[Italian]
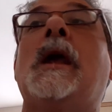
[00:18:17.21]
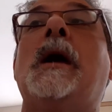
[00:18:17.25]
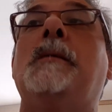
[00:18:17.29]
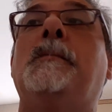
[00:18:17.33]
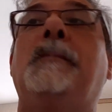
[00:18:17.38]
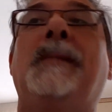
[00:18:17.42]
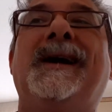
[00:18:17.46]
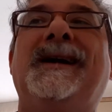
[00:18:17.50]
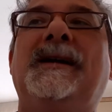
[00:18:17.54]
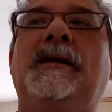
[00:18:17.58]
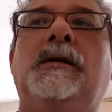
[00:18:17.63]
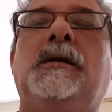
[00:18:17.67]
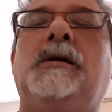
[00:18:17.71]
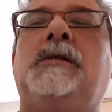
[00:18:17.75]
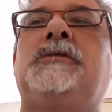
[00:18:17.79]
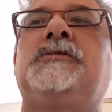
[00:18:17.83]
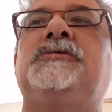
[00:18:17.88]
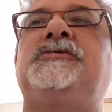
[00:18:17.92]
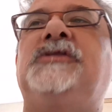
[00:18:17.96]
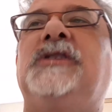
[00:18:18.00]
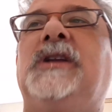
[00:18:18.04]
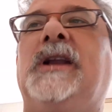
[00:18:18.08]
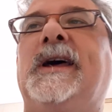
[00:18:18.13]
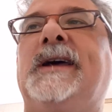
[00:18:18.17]
Ma il loro
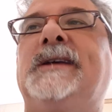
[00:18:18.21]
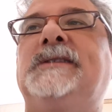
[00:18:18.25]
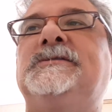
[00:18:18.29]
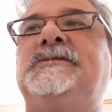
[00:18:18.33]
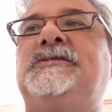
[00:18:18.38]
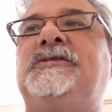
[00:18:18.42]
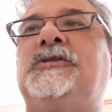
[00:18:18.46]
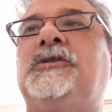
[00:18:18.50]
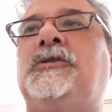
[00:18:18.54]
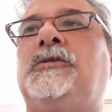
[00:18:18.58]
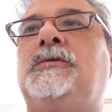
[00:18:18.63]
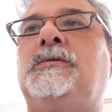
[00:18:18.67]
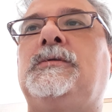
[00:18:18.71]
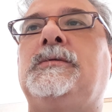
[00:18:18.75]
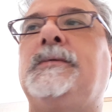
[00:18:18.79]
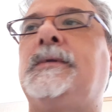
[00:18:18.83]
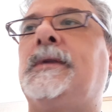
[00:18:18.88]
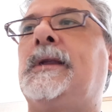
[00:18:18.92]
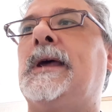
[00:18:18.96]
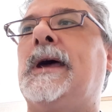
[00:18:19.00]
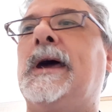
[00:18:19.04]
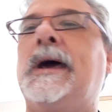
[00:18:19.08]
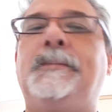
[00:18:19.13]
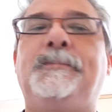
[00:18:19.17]

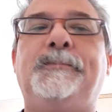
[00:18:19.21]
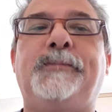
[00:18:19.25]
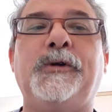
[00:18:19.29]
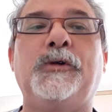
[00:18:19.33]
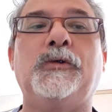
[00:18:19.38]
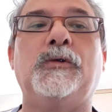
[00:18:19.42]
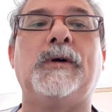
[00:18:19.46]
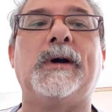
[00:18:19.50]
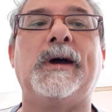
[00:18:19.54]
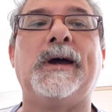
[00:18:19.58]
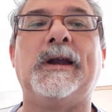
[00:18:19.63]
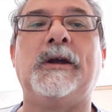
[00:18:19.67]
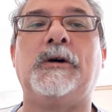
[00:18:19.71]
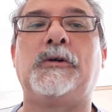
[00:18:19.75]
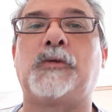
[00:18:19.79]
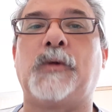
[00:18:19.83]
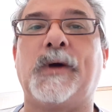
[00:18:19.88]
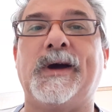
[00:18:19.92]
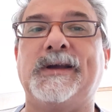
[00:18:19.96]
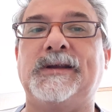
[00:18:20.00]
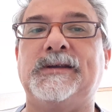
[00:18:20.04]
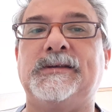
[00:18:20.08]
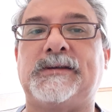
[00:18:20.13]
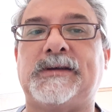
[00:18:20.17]
silenzio è più
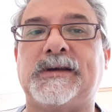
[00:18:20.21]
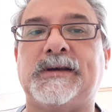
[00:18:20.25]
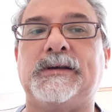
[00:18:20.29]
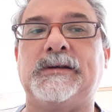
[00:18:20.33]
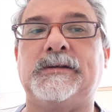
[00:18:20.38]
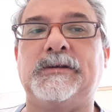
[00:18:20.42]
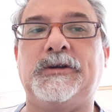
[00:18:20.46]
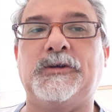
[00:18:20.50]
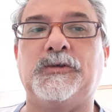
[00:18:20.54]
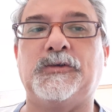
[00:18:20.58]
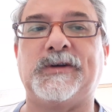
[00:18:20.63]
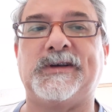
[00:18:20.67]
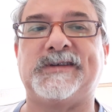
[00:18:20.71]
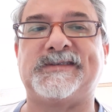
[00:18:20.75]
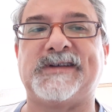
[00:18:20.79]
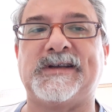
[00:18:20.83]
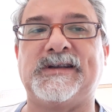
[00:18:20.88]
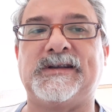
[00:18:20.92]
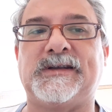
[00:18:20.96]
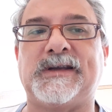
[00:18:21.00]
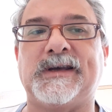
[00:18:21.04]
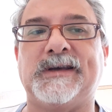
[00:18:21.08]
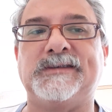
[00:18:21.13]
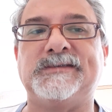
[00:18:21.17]
eloquente di una
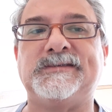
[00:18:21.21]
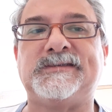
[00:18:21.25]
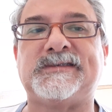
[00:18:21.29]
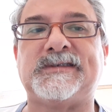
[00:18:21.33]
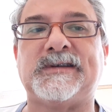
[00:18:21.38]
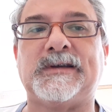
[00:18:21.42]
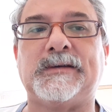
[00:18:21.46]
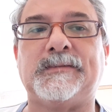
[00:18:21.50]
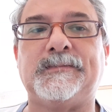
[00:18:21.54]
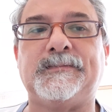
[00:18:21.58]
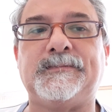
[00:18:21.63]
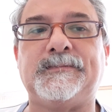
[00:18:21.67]
sentenza.